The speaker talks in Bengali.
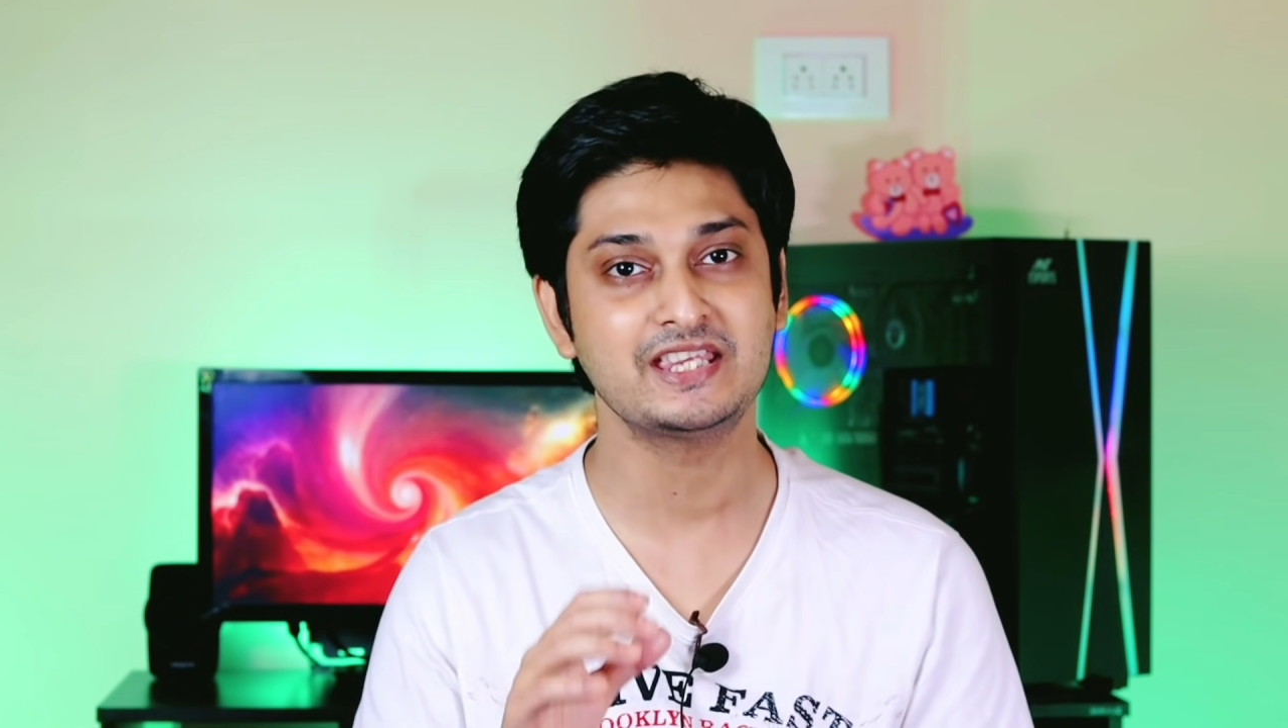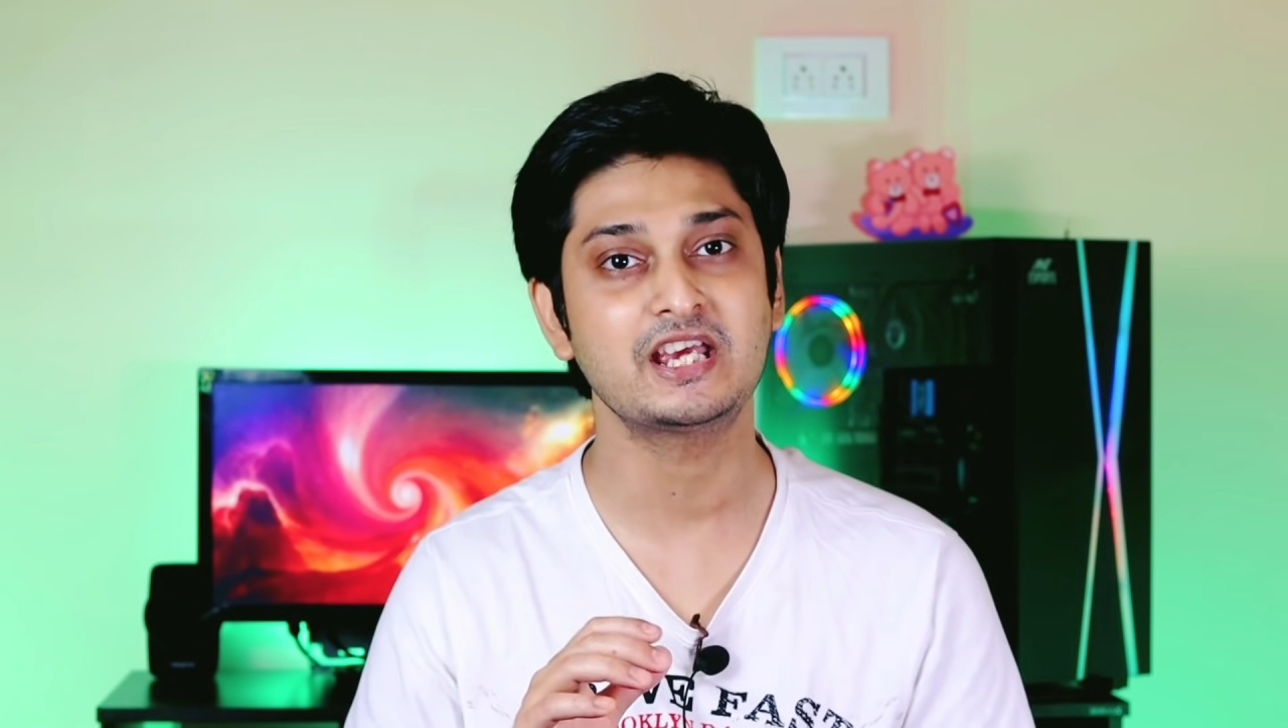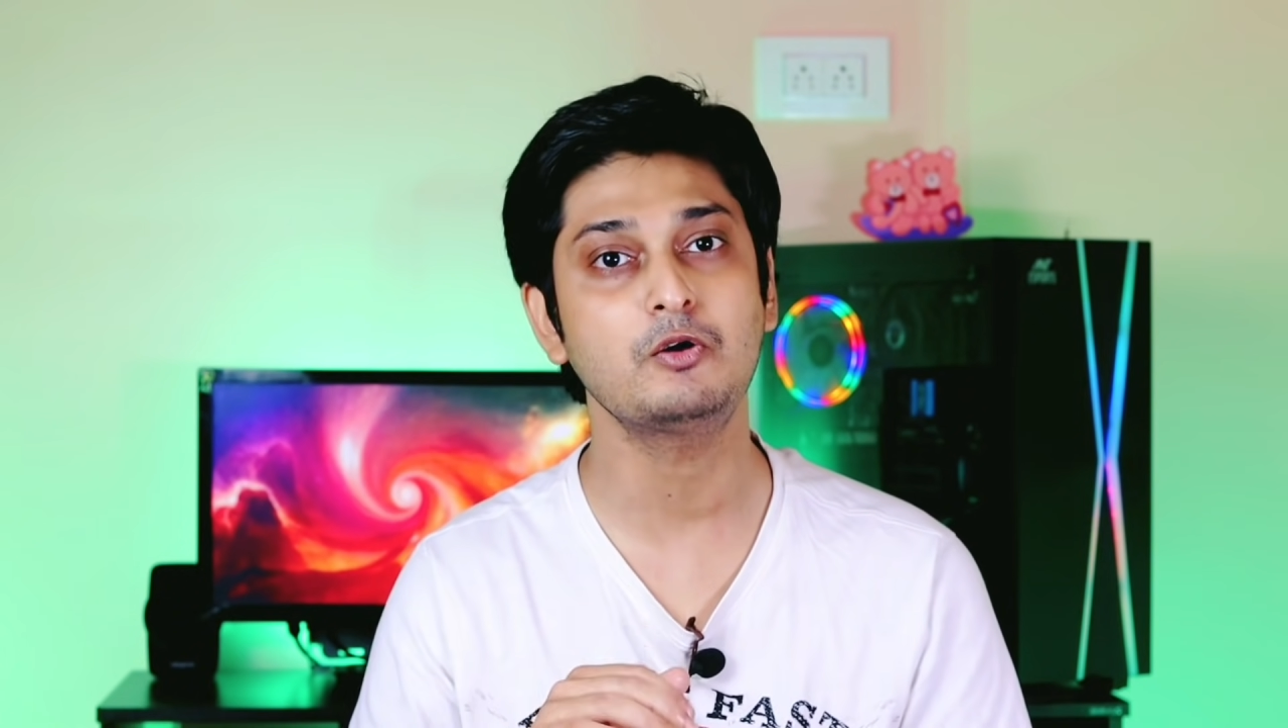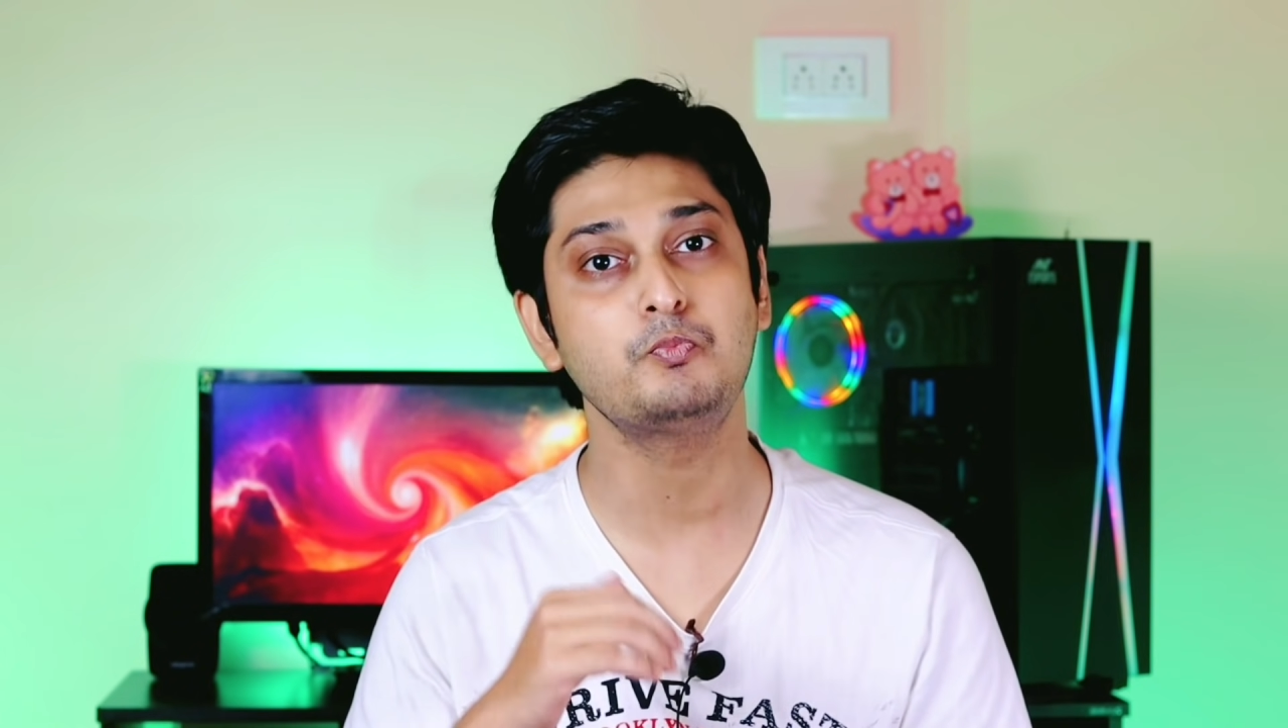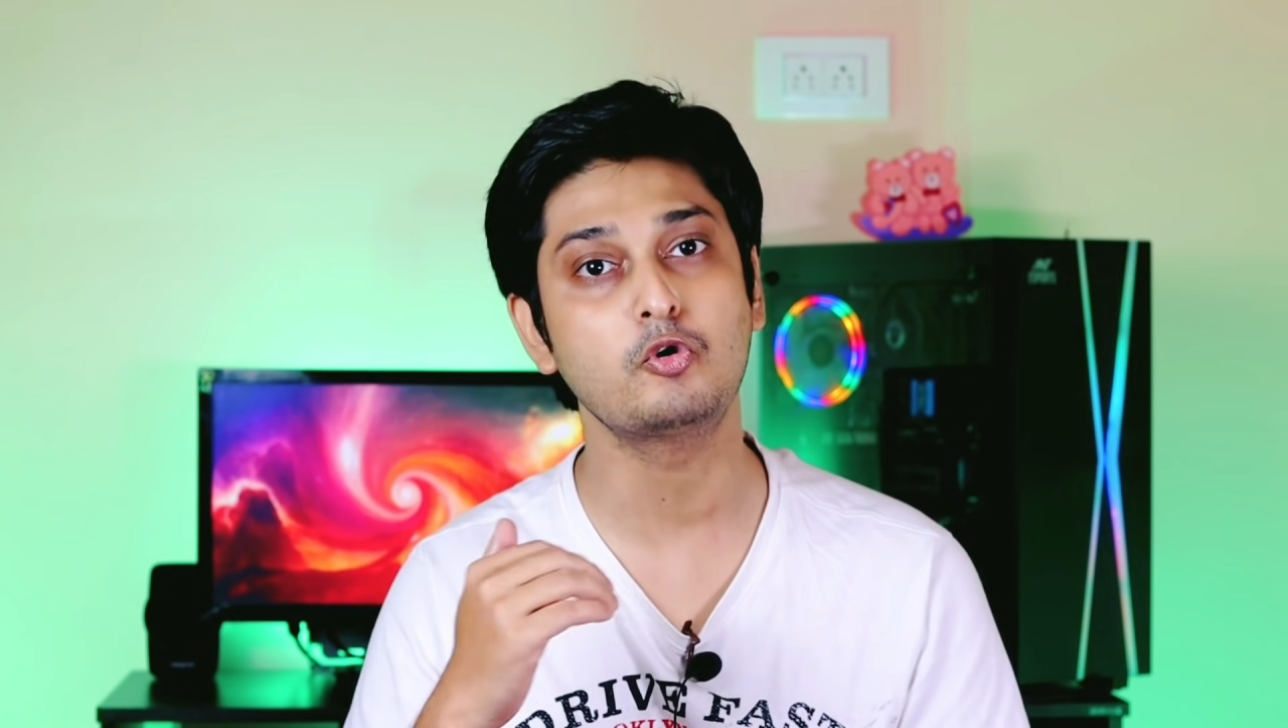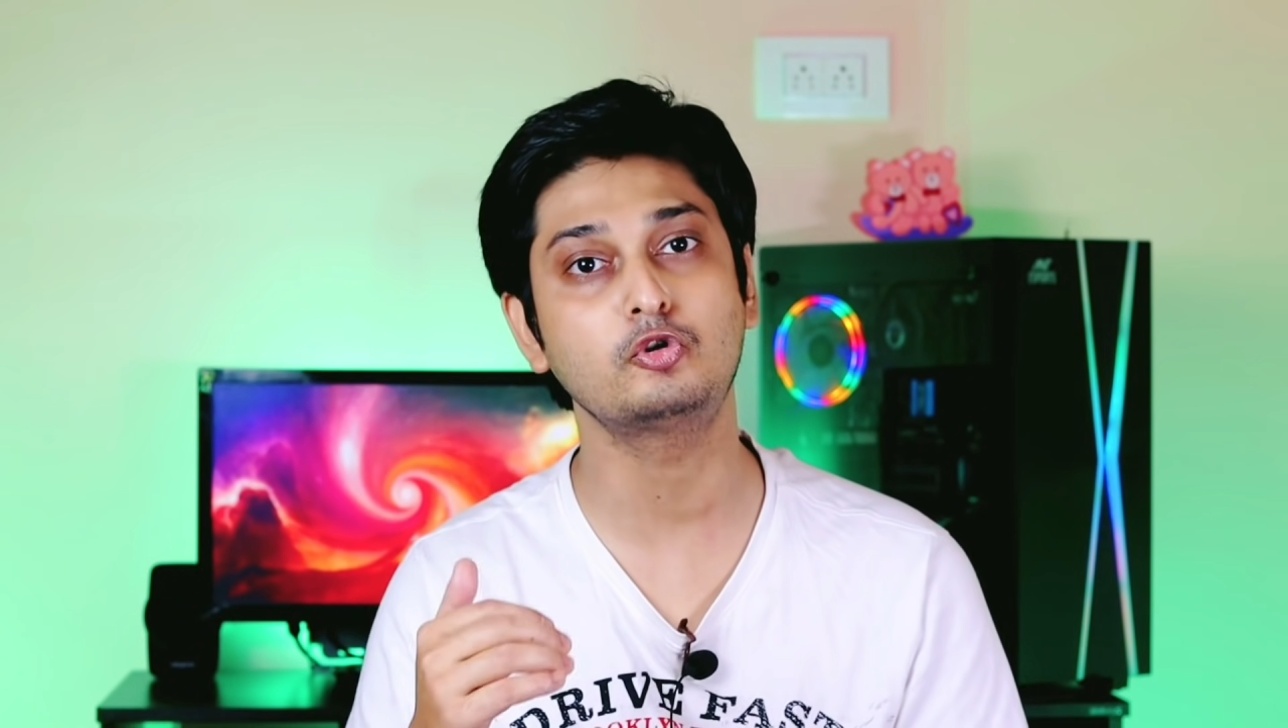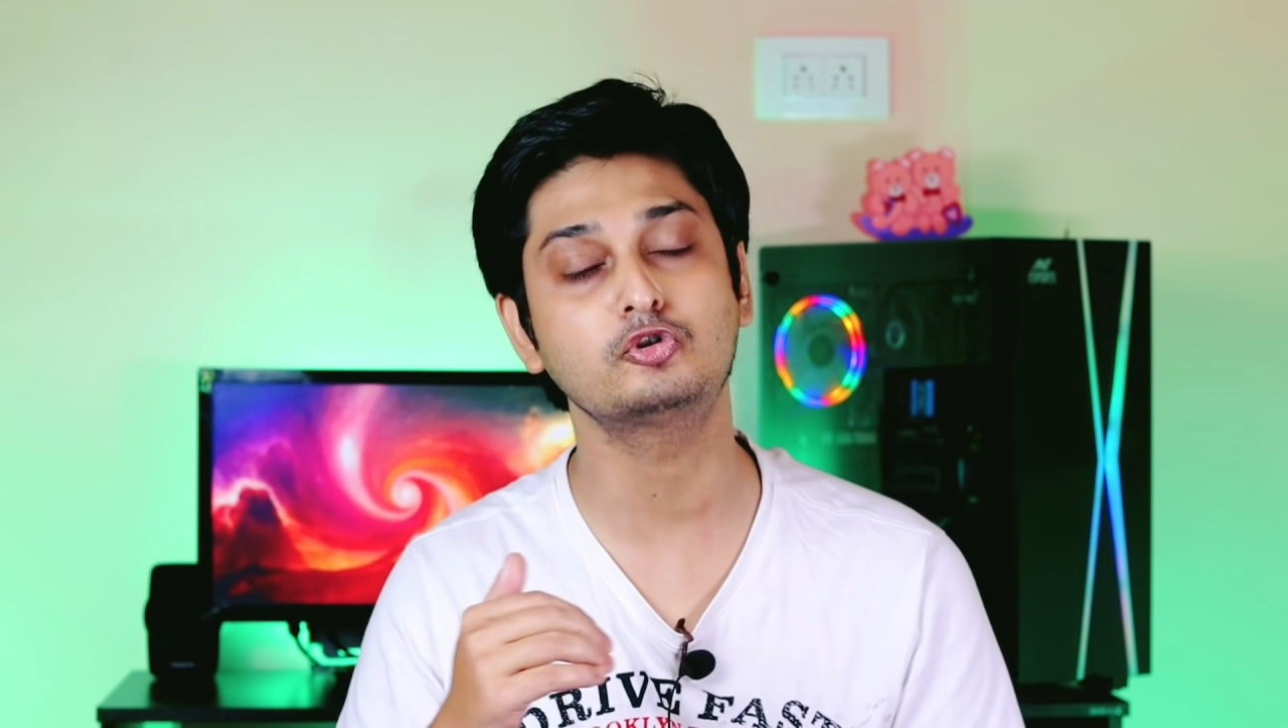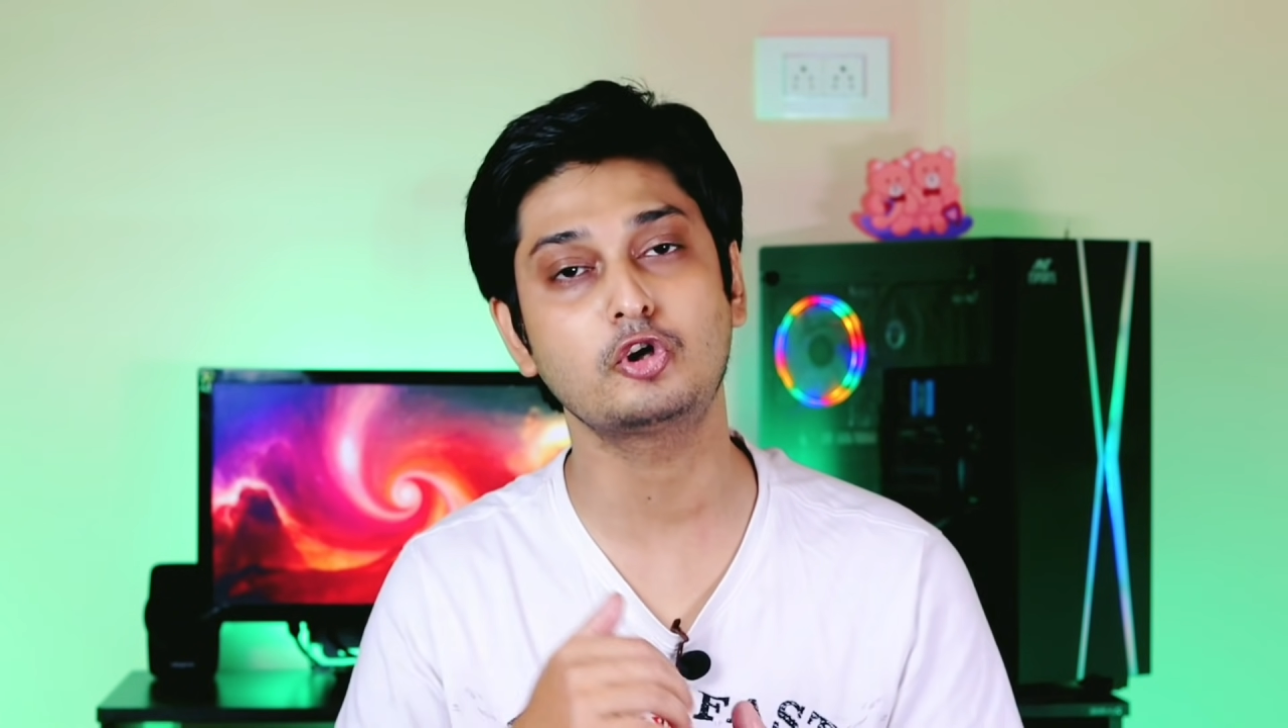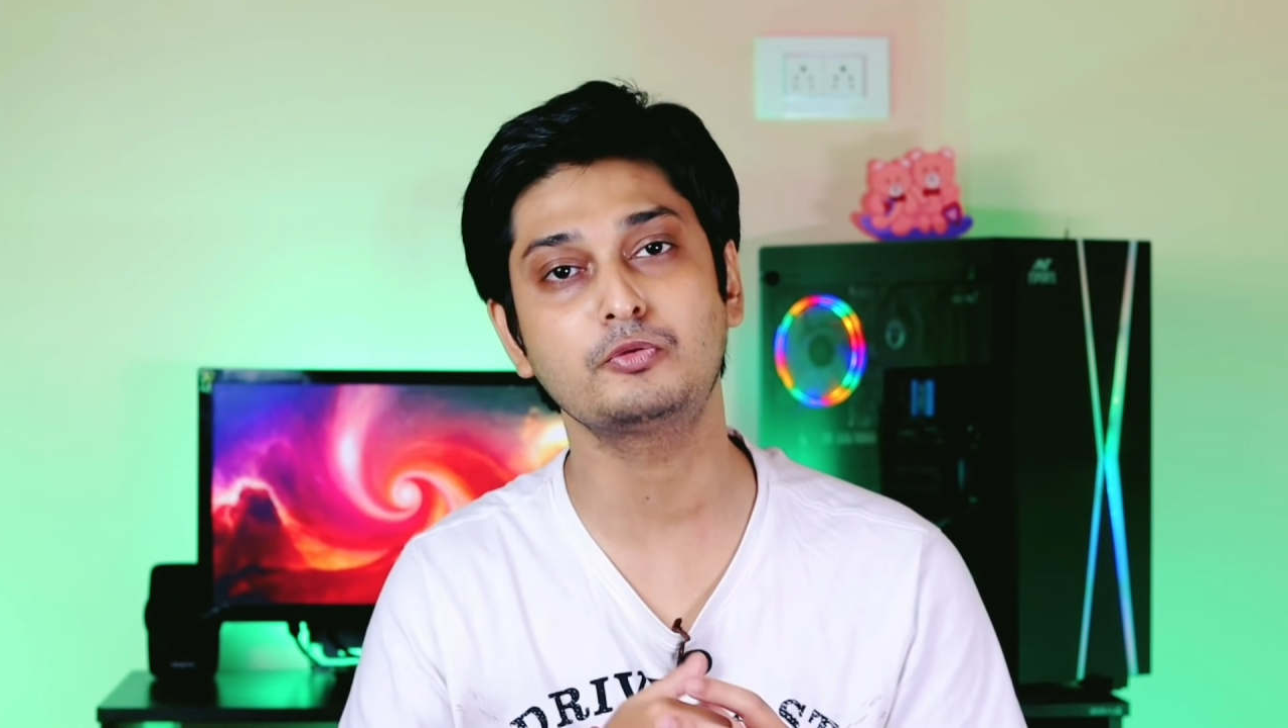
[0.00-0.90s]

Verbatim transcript: এছাড়া পোকোর